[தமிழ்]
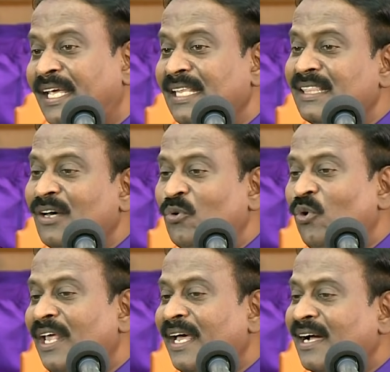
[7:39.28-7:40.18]
இந்த
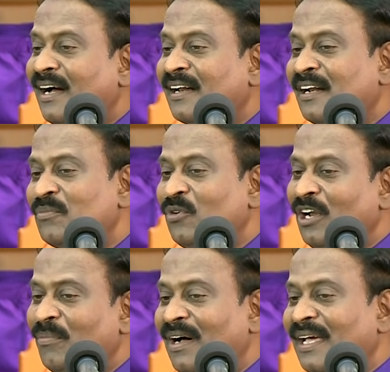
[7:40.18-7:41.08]
ஊழியக்காரர்
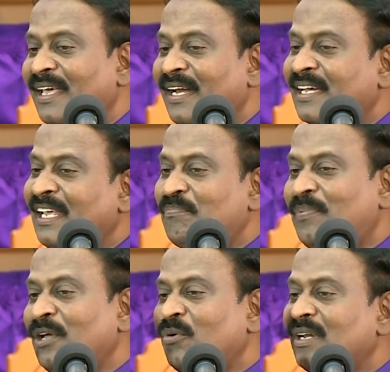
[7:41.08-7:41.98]
மூலமாக எனக்கு
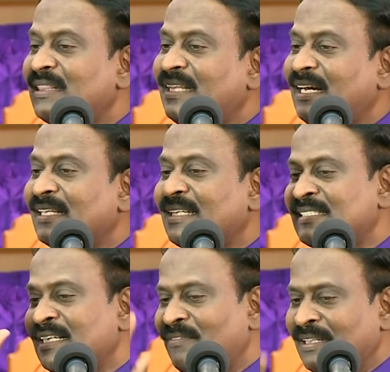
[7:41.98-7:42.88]
இப்படி ஒரு தீர்க்க
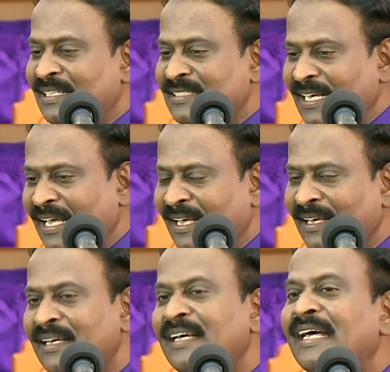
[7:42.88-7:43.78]
தரிசனம் வந்துச்சு
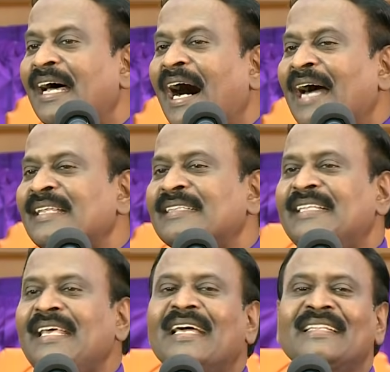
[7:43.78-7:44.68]
அந்த
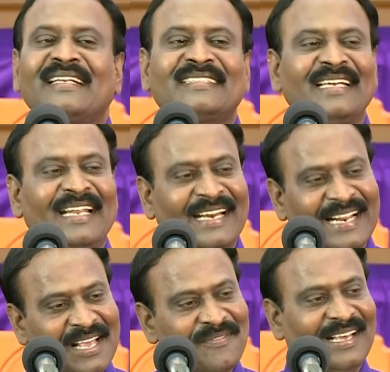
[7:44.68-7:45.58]
தீர்க்க தரிசனம்
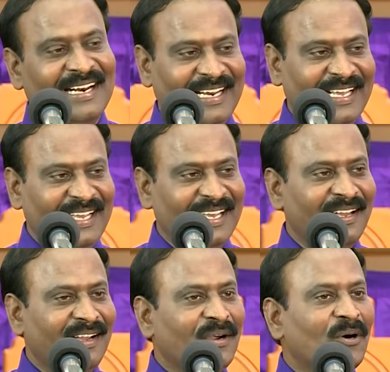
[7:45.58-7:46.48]
நிறைவேறலை
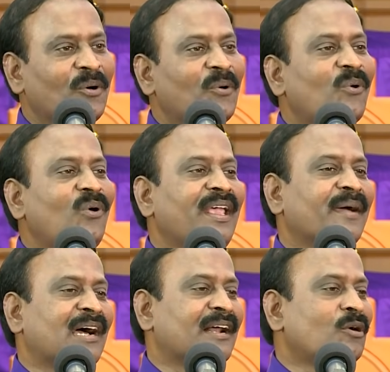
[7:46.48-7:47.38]

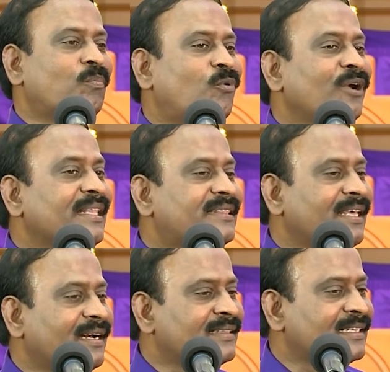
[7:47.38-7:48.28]
ஊழியக்காரர் போய்
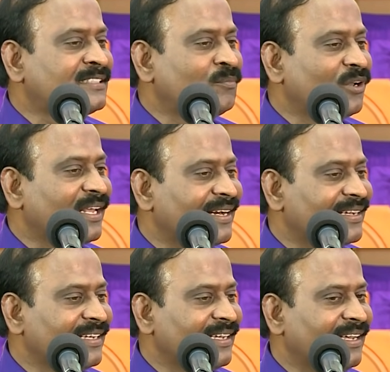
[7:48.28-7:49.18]
தீர்க்க தரிசி போல்
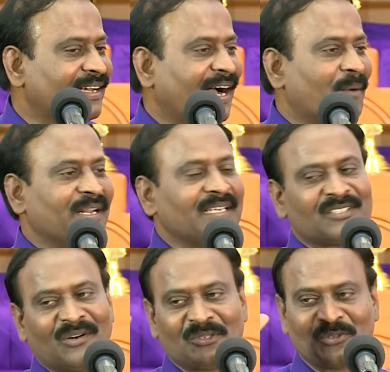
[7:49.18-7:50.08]
இருக்குது அப்படின்னு
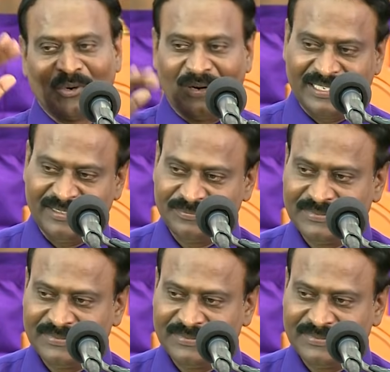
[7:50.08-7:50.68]
சொல்ல சொல்லுவாங்க